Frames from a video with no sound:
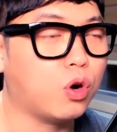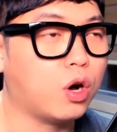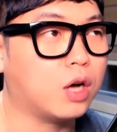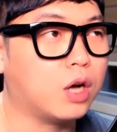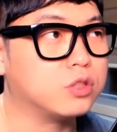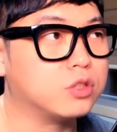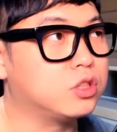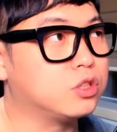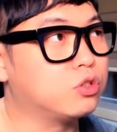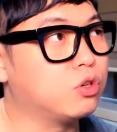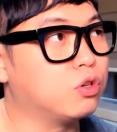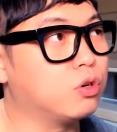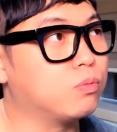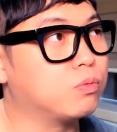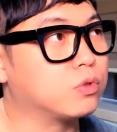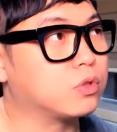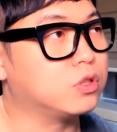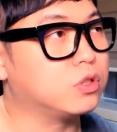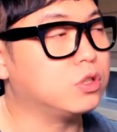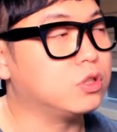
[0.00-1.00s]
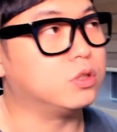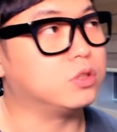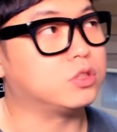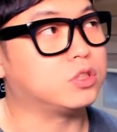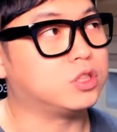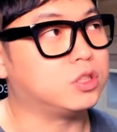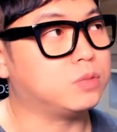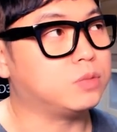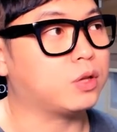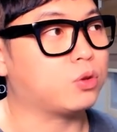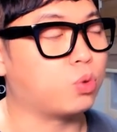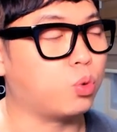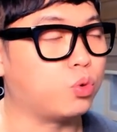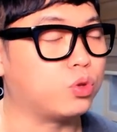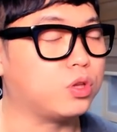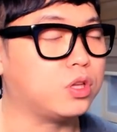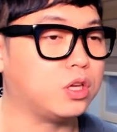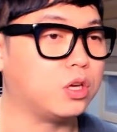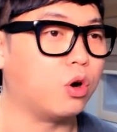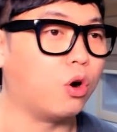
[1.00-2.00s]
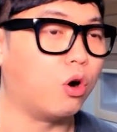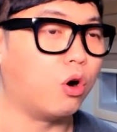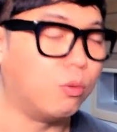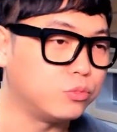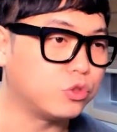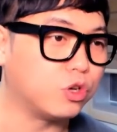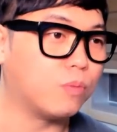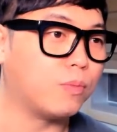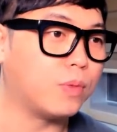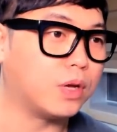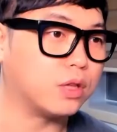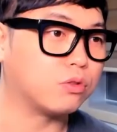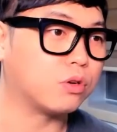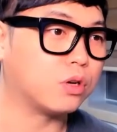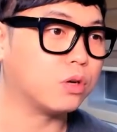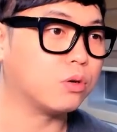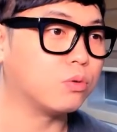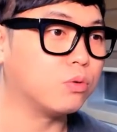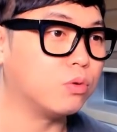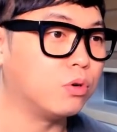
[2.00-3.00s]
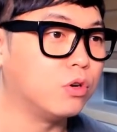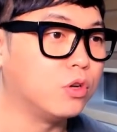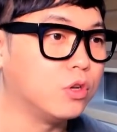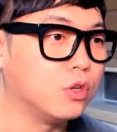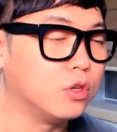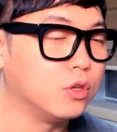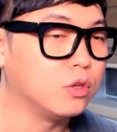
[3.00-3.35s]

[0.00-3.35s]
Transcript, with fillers: 아 직업 그 집에 돈이 엄청 많더라고.